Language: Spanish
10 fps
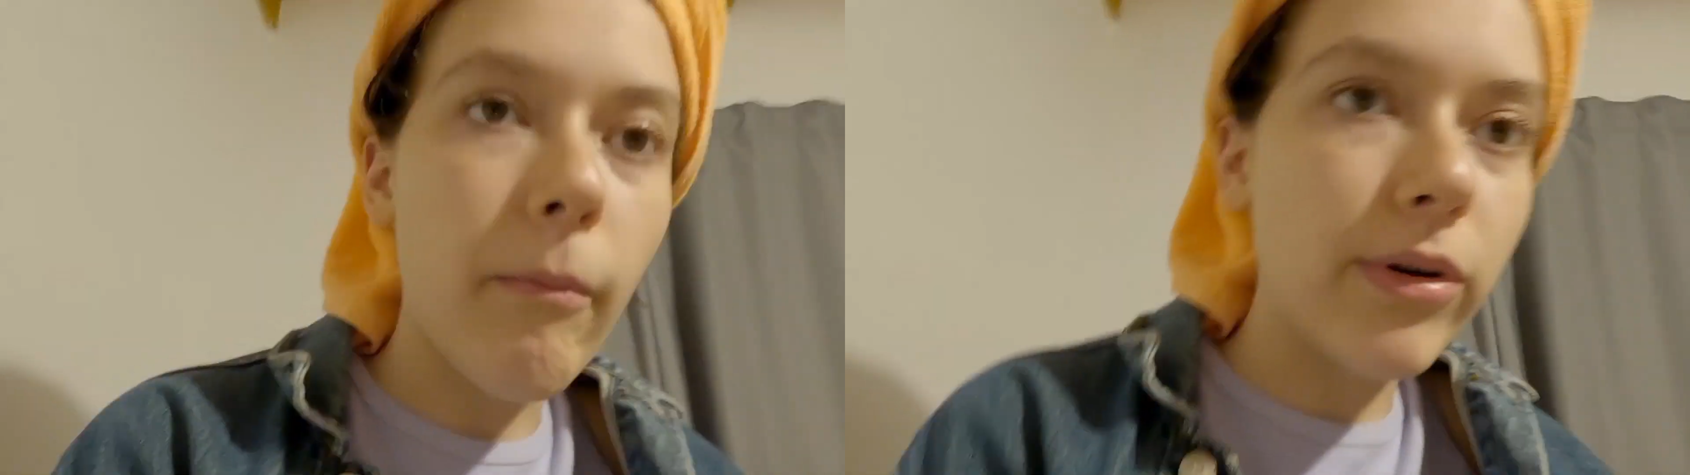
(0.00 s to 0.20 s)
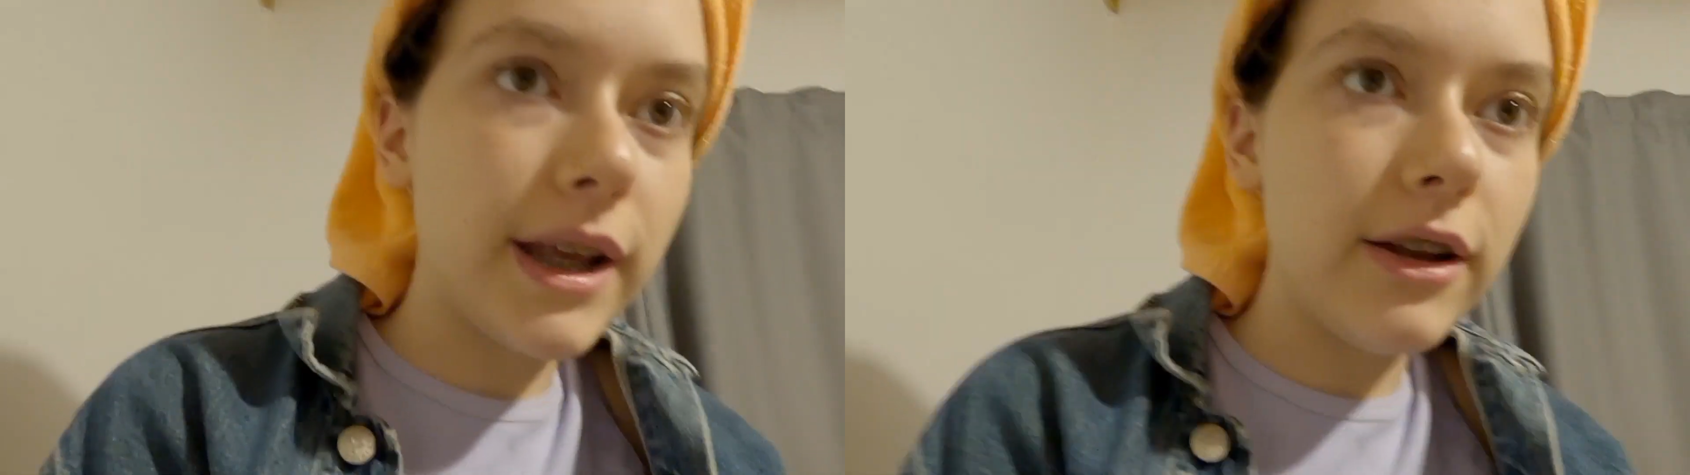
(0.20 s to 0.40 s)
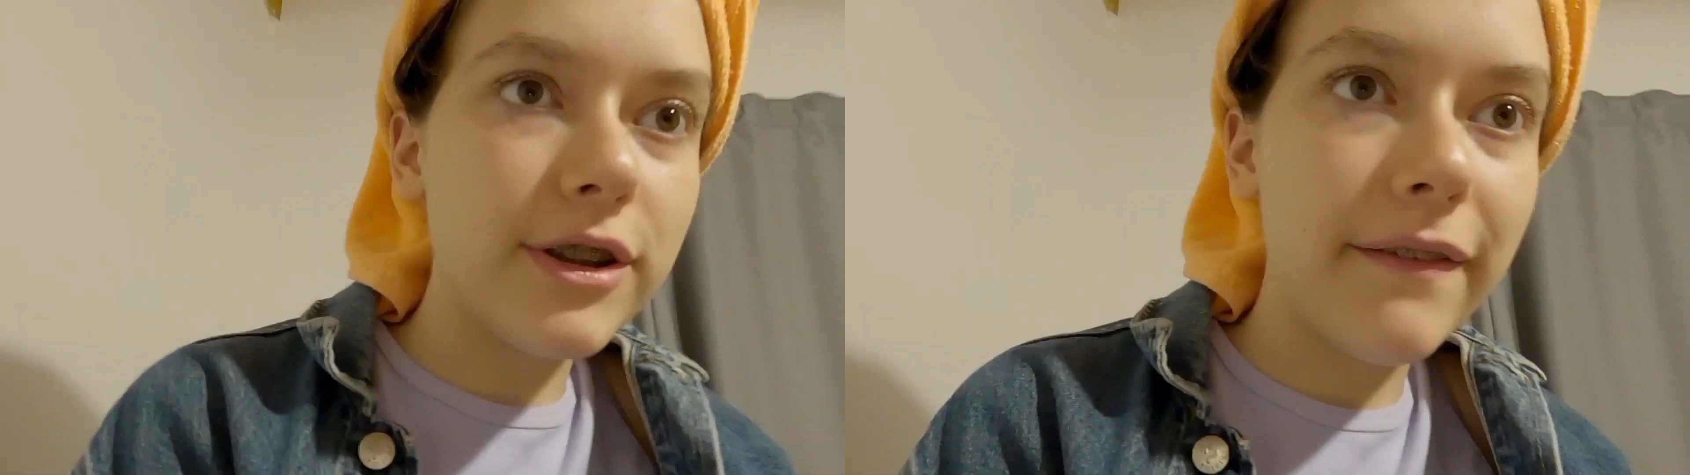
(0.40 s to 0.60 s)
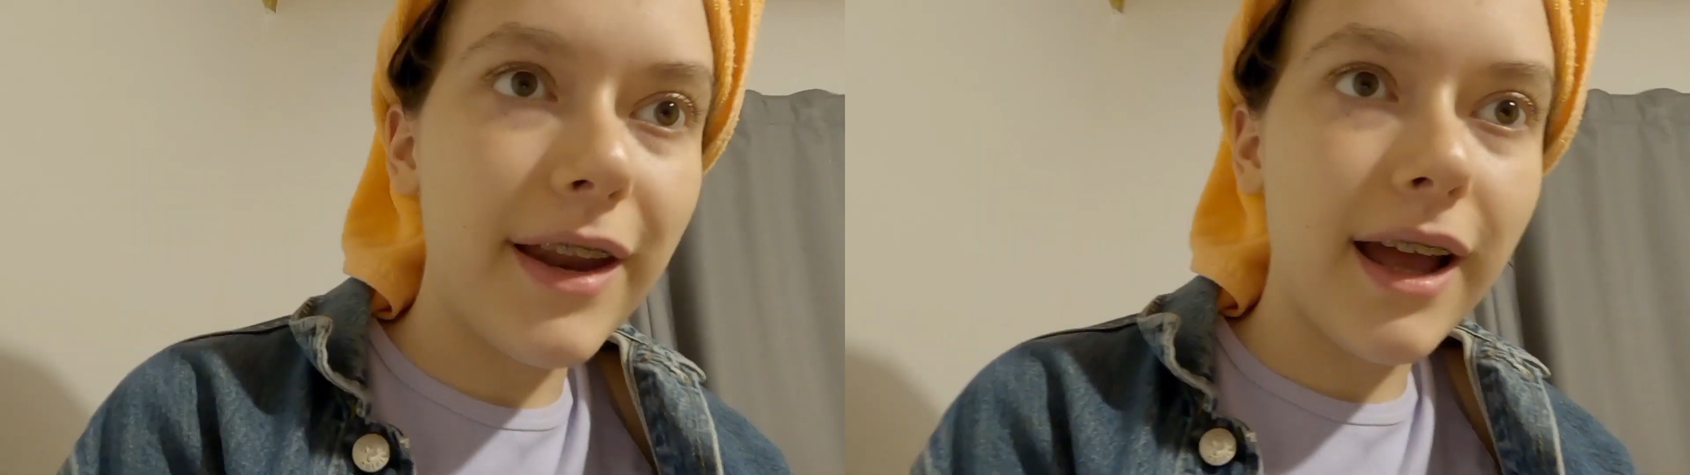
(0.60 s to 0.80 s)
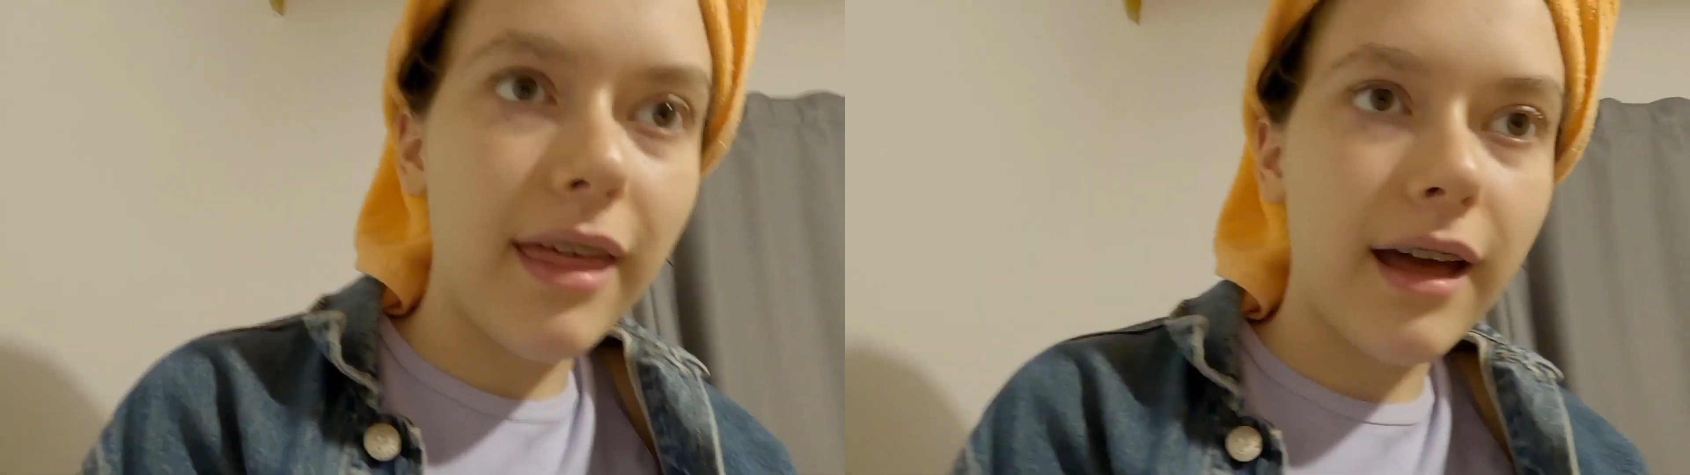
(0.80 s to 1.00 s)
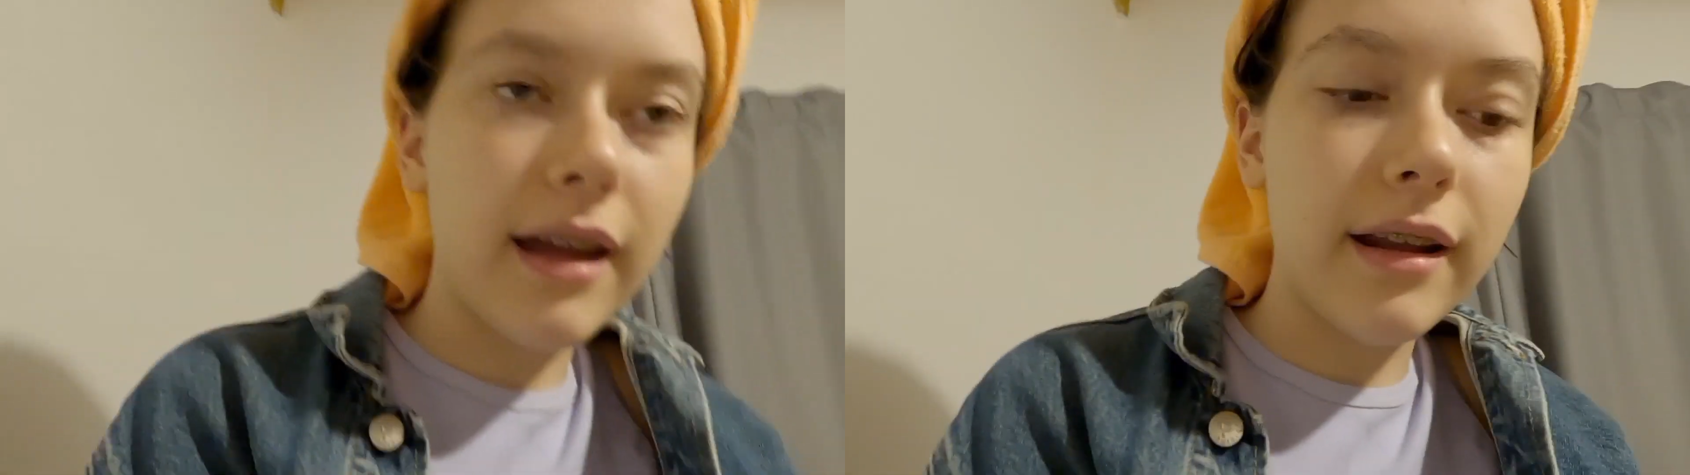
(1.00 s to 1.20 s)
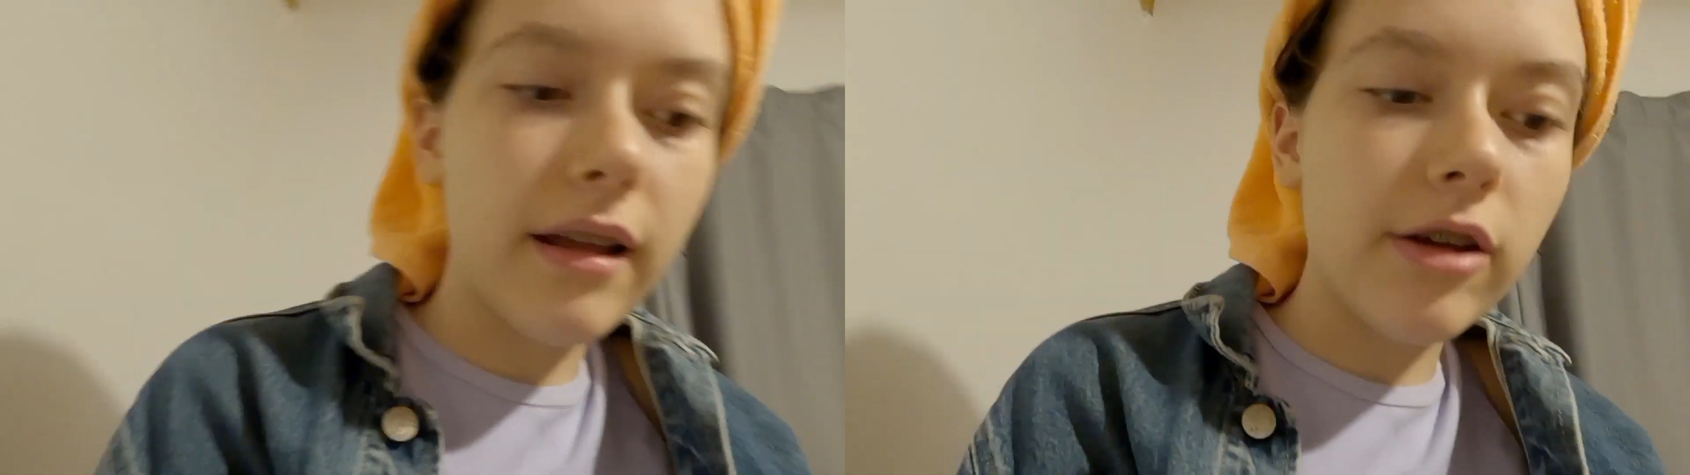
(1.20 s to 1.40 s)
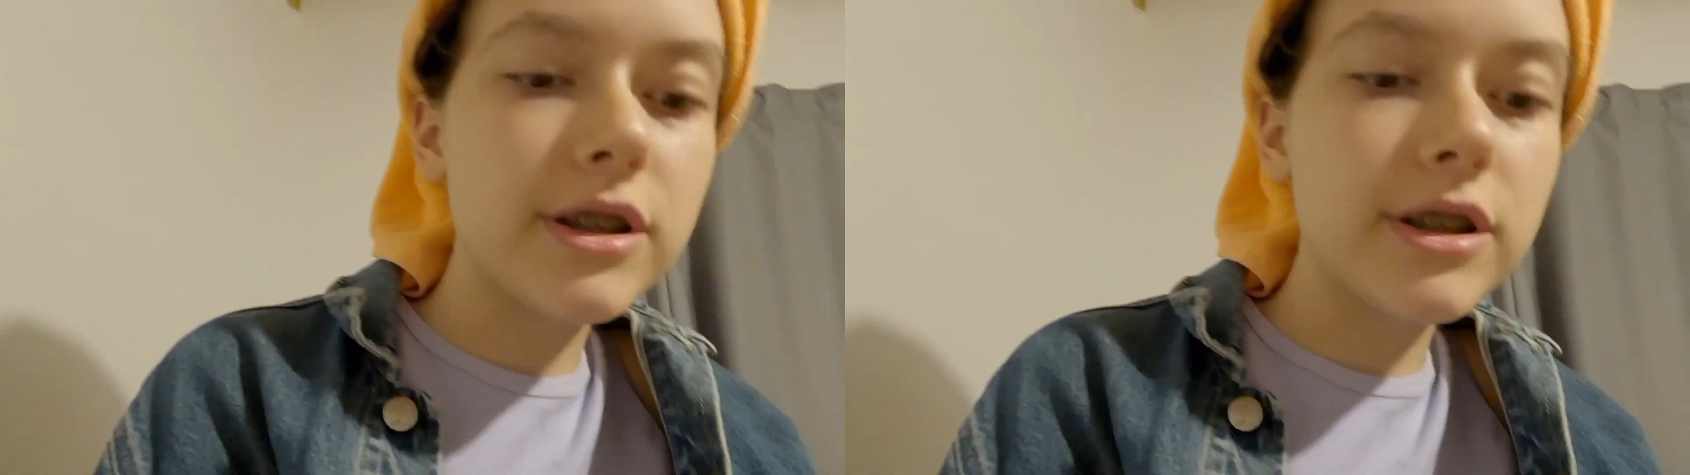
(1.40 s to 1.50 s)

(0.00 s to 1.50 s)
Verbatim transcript: porque lo tendría que descargar.